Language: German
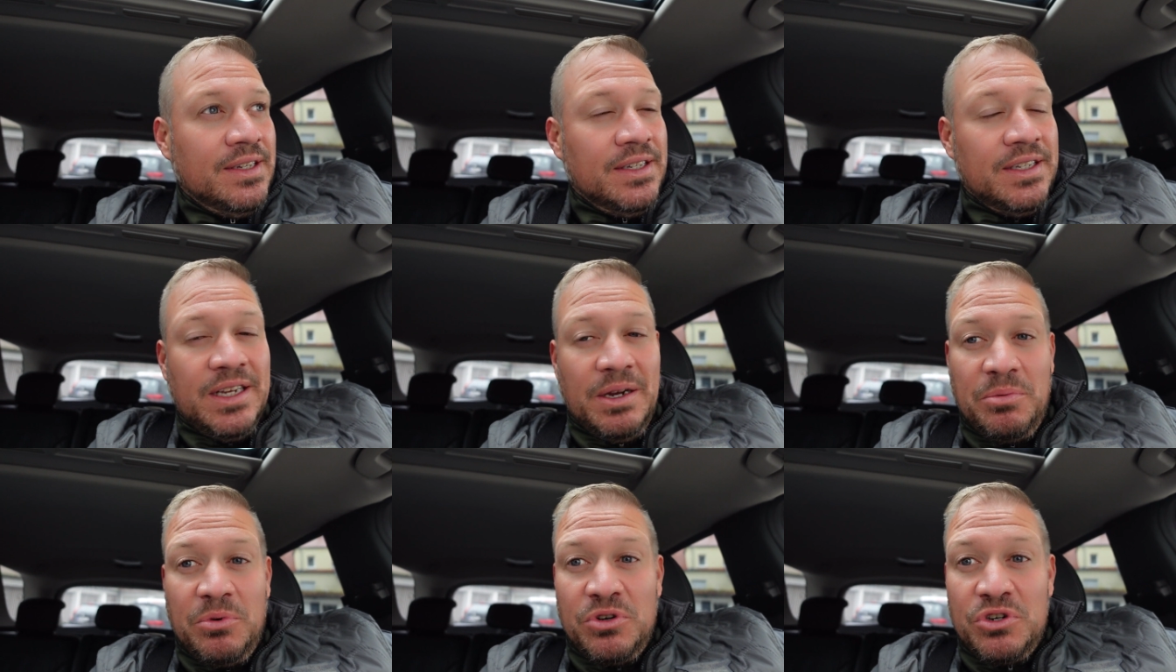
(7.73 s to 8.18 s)

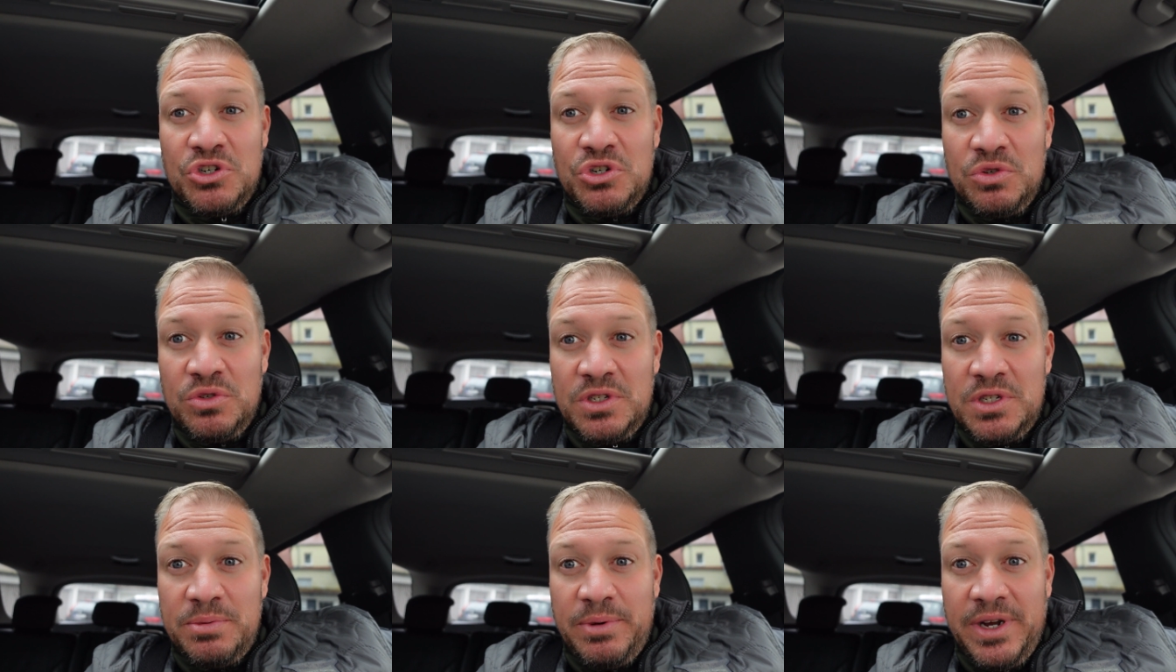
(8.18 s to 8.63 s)
Ich habe heute
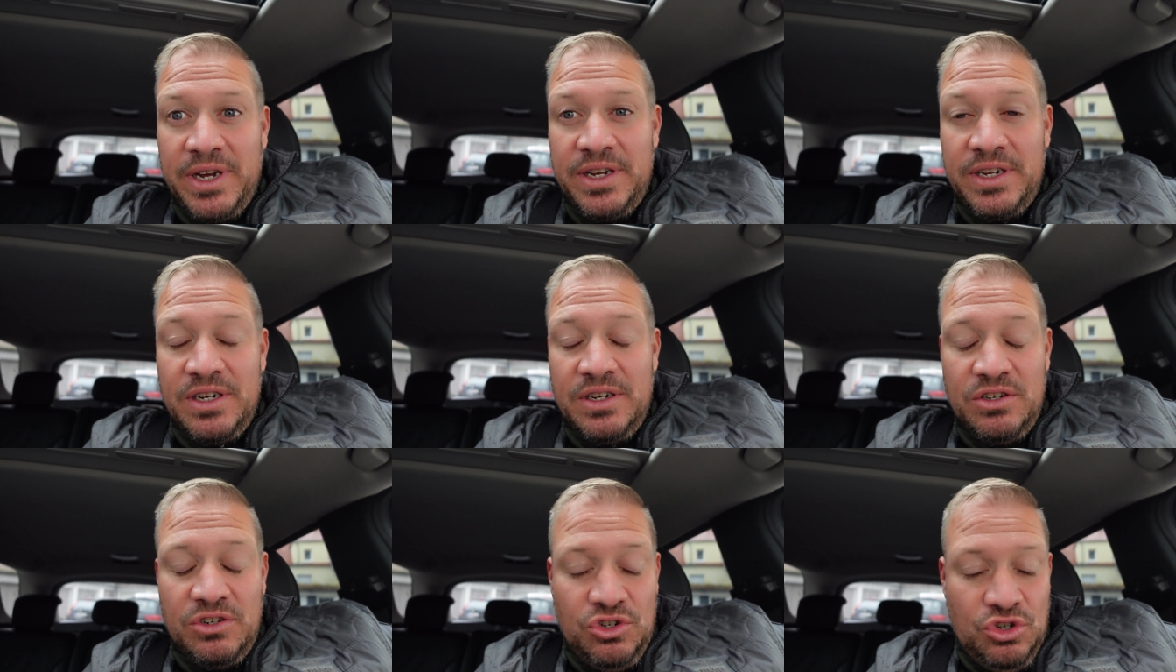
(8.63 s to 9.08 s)
schon
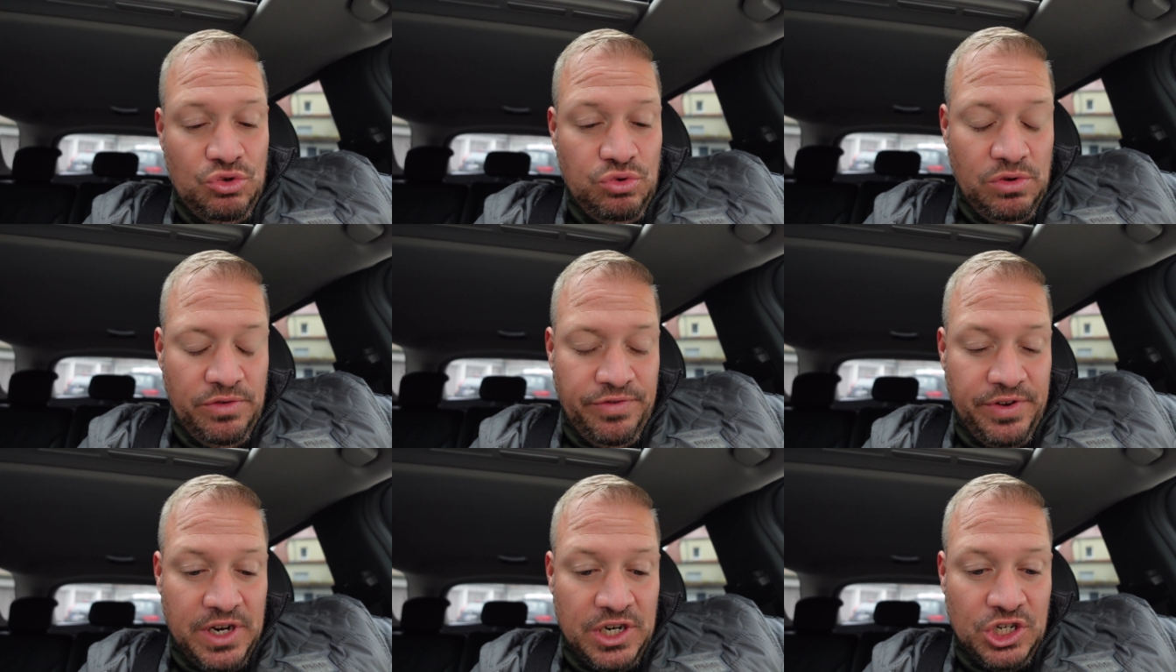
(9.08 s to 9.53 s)
zwei
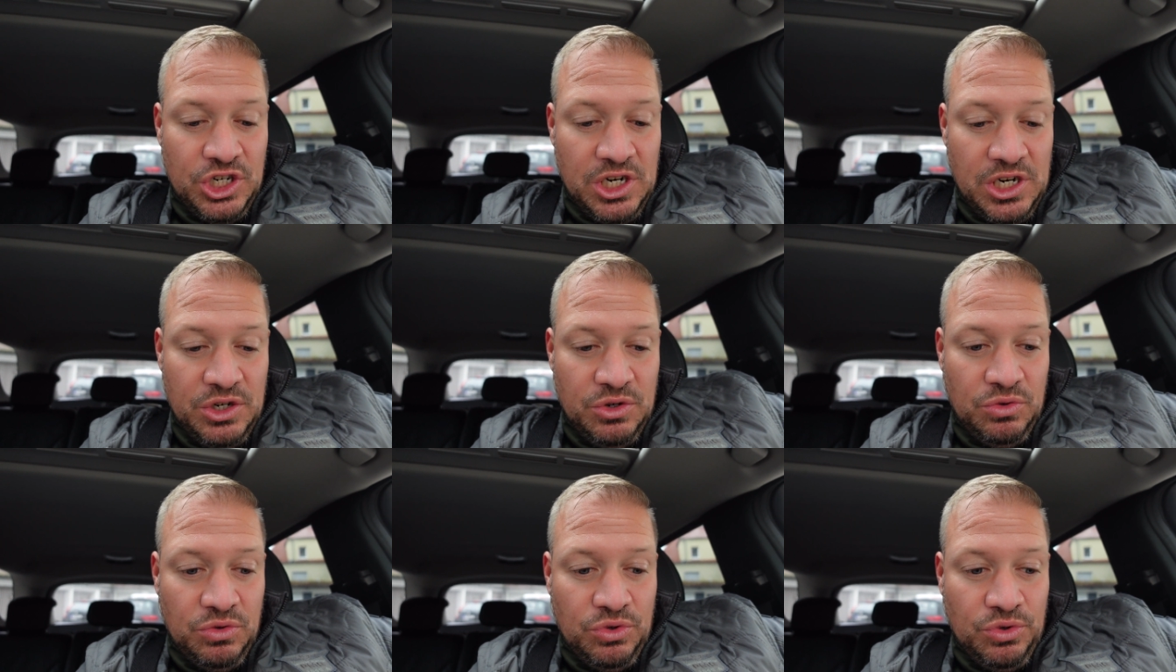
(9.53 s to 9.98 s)

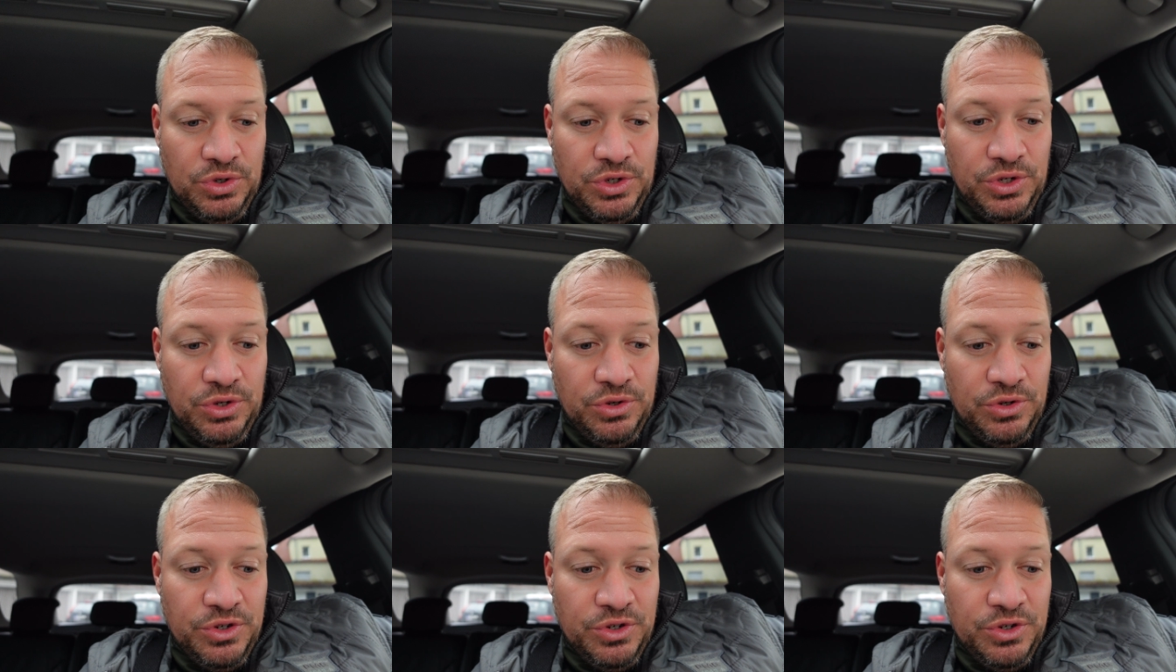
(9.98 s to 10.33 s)
Schulveranstaltungen durch.